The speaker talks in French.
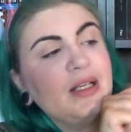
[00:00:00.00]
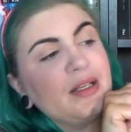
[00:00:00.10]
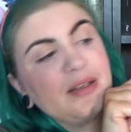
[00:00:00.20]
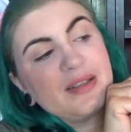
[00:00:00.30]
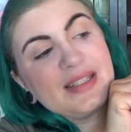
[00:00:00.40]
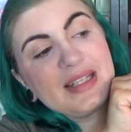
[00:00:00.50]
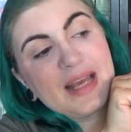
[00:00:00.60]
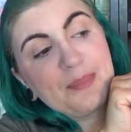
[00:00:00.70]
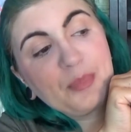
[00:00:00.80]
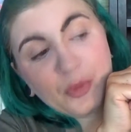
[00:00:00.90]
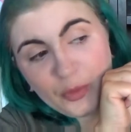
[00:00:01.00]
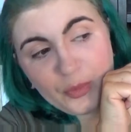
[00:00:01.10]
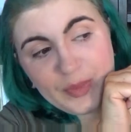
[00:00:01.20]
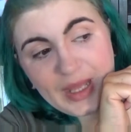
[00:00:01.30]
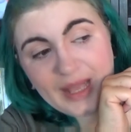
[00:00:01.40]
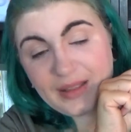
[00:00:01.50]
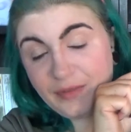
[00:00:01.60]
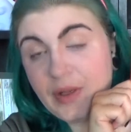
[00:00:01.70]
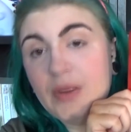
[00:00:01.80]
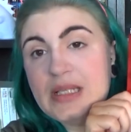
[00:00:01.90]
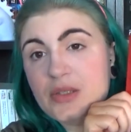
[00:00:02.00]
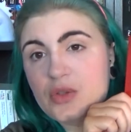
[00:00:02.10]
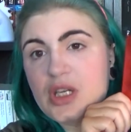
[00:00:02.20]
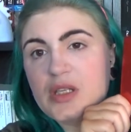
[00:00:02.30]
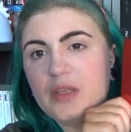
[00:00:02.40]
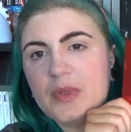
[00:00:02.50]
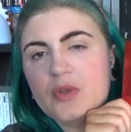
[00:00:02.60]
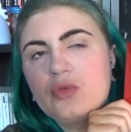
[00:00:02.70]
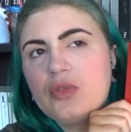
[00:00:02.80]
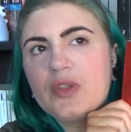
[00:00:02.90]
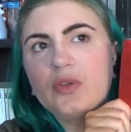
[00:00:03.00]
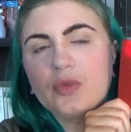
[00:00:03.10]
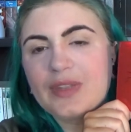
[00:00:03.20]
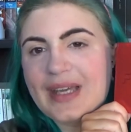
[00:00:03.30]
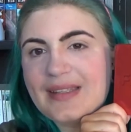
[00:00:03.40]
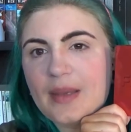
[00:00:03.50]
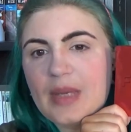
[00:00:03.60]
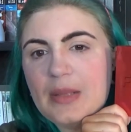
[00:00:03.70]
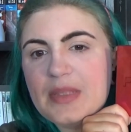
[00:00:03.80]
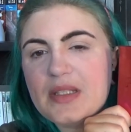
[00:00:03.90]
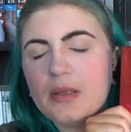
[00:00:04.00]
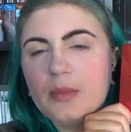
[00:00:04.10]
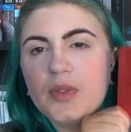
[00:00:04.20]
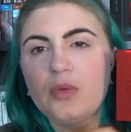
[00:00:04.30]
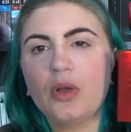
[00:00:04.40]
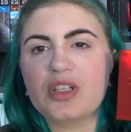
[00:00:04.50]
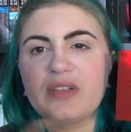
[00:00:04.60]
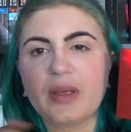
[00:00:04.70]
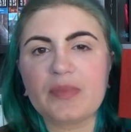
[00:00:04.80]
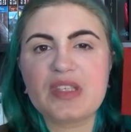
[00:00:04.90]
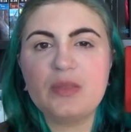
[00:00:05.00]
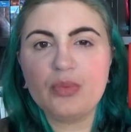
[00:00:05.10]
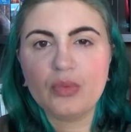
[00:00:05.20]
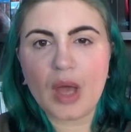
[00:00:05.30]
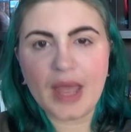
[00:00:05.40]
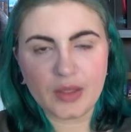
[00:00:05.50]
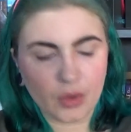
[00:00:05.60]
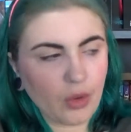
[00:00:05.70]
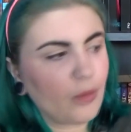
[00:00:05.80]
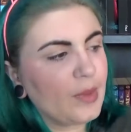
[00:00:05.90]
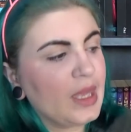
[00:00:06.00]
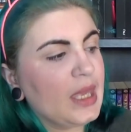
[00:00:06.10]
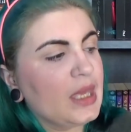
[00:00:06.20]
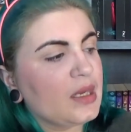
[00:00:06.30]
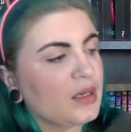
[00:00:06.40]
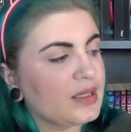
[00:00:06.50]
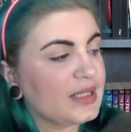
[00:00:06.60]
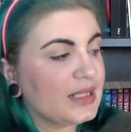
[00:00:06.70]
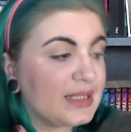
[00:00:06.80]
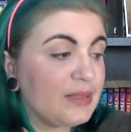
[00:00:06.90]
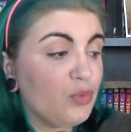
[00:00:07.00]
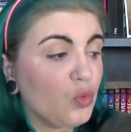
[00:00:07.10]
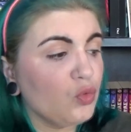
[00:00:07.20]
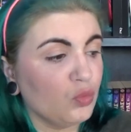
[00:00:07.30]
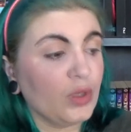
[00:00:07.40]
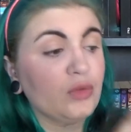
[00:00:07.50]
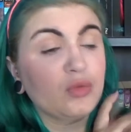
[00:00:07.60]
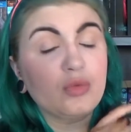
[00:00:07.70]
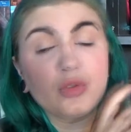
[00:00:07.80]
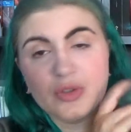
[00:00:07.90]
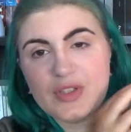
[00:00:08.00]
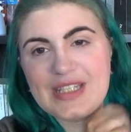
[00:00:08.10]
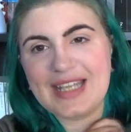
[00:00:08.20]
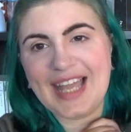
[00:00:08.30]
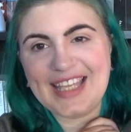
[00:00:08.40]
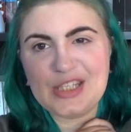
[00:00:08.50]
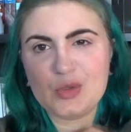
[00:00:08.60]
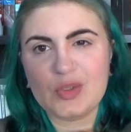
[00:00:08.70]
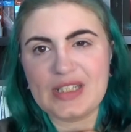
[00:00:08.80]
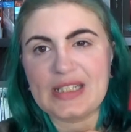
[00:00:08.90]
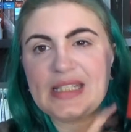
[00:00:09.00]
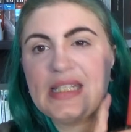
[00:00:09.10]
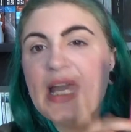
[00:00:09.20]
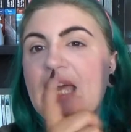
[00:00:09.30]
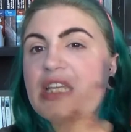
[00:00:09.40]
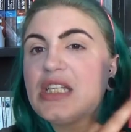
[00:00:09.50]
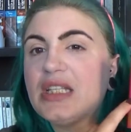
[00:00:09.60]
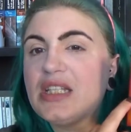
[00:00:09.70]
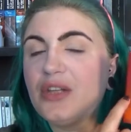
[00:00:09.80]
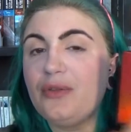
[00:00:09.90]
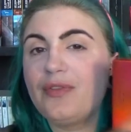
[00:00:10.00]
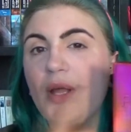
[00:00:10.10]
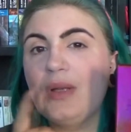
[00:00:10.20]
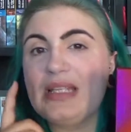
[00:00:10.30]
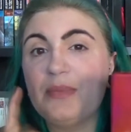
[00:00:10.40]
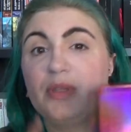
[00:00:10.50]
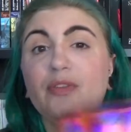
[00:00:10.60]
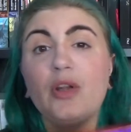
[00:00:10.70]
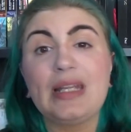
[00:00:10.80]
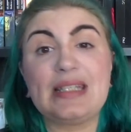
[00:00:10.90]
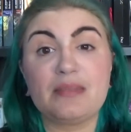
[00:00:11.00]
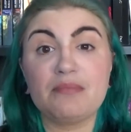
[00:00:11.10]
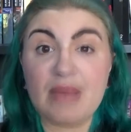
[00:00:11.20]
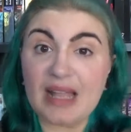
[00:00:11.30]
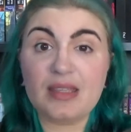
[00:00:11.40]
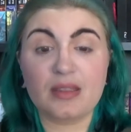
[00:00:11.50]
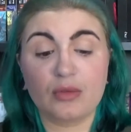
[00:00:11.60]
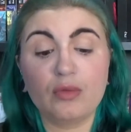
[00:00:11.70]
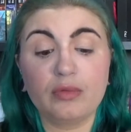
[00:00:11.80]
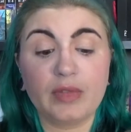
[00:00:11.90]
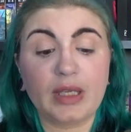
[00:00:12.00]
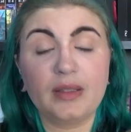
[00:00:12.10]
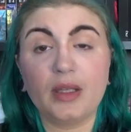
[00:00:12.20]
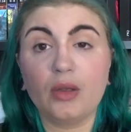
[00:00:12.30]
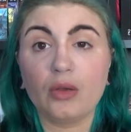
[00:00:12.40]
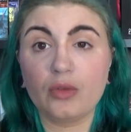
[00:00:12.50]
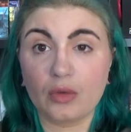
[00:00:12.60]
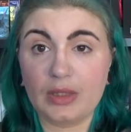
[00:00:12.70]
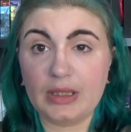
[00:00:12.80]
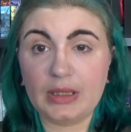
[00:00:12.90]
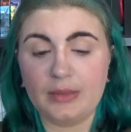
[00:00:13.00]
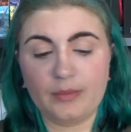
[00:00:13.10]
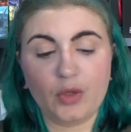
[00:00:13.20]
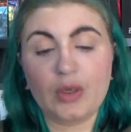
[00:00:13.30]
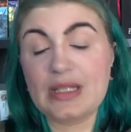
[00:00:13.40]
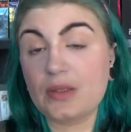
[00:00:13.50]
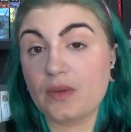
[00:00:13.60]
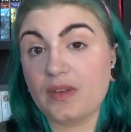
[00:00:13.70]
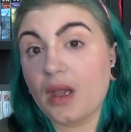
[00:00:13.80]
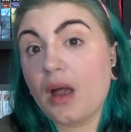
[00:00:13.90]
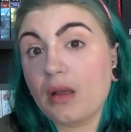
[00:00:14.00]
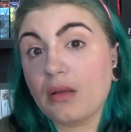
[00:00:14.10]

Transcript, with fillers: euh, c'est la première des Flawless que j'achète parce que toutes les autres sont très très belles, mais c'est quand même des couleurs que j'avais un petit peu ailleurs. Euh, celle-ci beaucoup moins, donc euh, j'ai craqué sur celle-ci. J'ai déjà une flawless, mais une flawless matte, que vous verrez d'ailleurs dans les, dans les anciens,